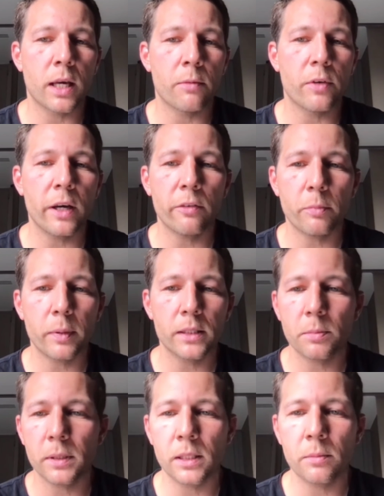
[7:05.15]
и МВФ, в
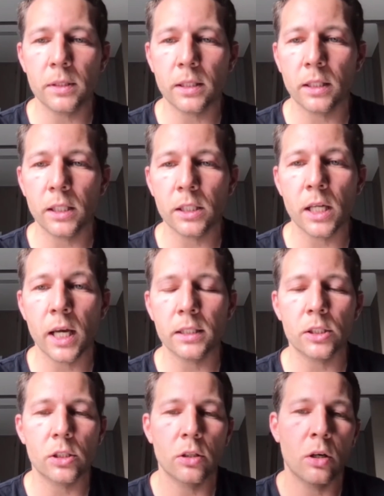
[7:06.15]
принципе, с ними соглашается,
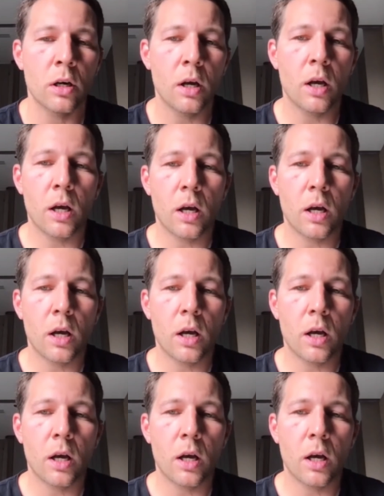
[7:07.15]
что,